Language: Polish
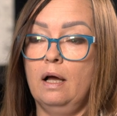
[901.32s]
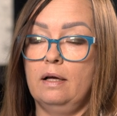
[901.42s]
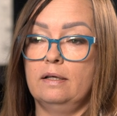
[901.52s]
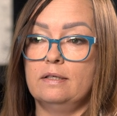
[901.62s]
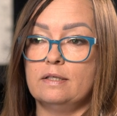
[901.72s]

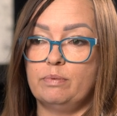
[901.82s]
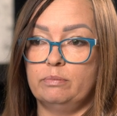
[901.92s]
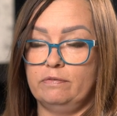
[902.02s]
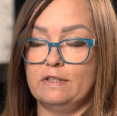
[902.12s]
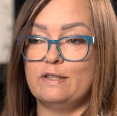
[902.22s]
e,
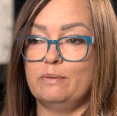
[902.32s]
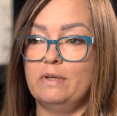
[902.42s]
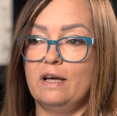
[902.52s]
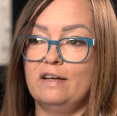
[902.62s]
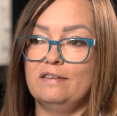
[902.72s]
spróbować
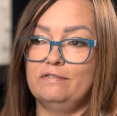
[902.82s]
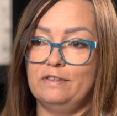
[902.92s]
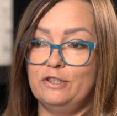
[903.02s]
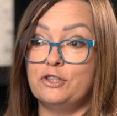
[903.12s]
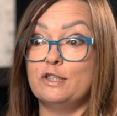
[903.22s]
sobie
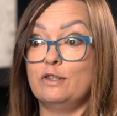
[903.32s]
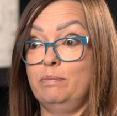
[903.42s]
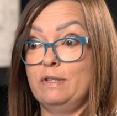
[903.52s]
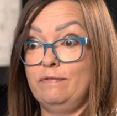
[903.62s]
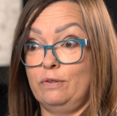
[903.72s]
wyliczyć
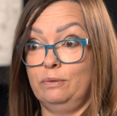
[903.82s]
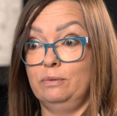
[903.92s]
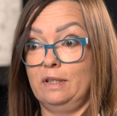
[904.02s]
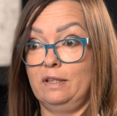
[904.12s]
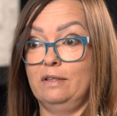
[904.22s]
stopę zwrotu
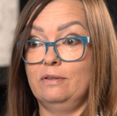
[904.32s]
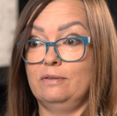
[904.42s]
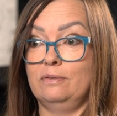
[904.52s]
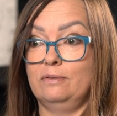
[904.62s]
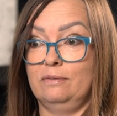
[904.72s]

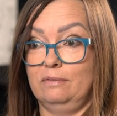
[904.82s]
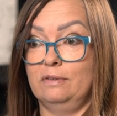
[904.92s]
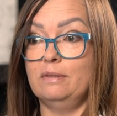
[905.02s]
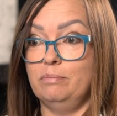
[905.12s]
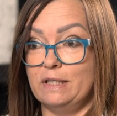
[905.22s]
takiego
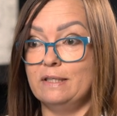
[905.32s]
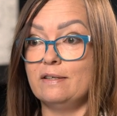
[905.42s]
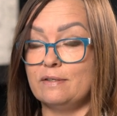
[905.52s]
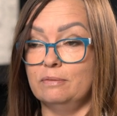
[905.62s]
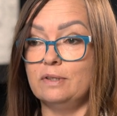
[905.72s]

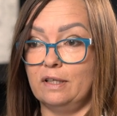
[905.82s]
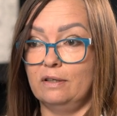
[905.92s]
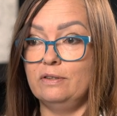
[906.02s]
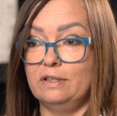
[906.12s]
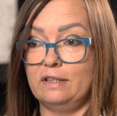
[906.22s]
biznesu,
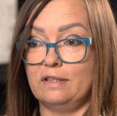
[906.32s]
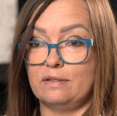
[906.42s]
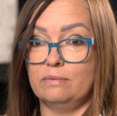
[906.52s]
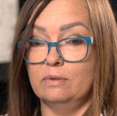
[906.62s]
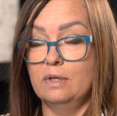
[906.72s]
takiego
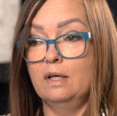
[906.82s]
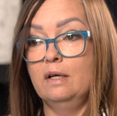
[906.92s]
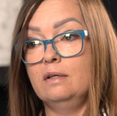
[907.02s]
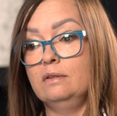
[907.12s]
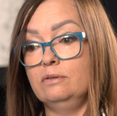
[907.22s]
interesu,
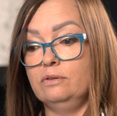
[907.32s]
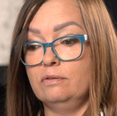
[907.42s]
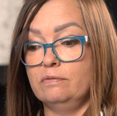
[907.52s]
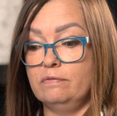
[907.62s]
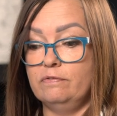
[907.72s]
mhm. no
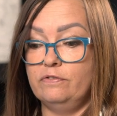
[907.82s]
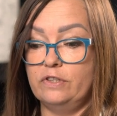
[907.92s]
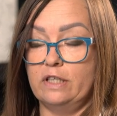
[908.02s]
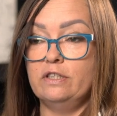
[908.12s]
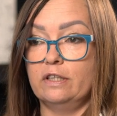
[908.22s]
to
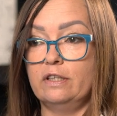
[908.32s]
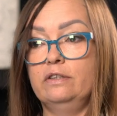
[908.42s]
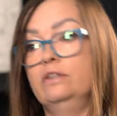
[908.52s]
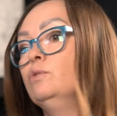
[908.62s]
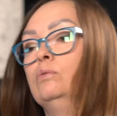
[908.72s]
wzięcie
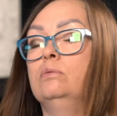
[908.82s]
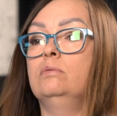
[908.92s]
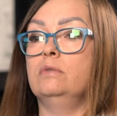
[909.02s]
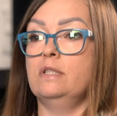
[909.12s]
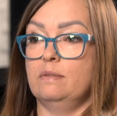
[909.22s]

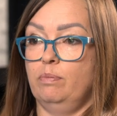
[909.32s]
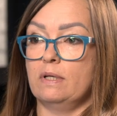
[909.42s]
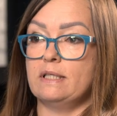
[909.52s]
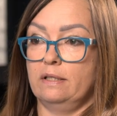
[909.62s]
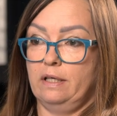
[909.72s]
kredytu i
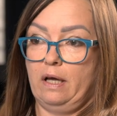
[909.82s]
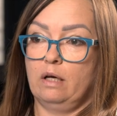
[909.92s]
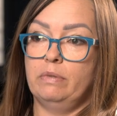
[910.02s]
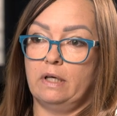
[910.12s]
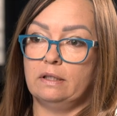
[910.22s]
spłacanie
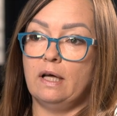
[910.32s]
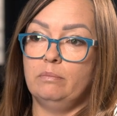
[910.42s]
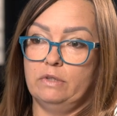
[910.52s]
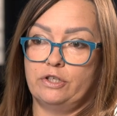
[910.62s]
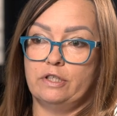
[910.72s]
jakby
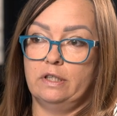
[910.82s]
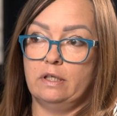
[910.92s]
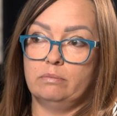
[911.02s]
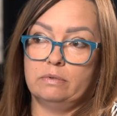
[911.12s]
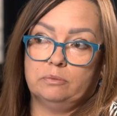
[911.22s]
ratami, czyli
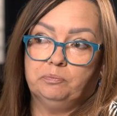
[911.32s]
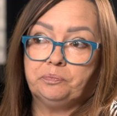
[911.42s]
jakby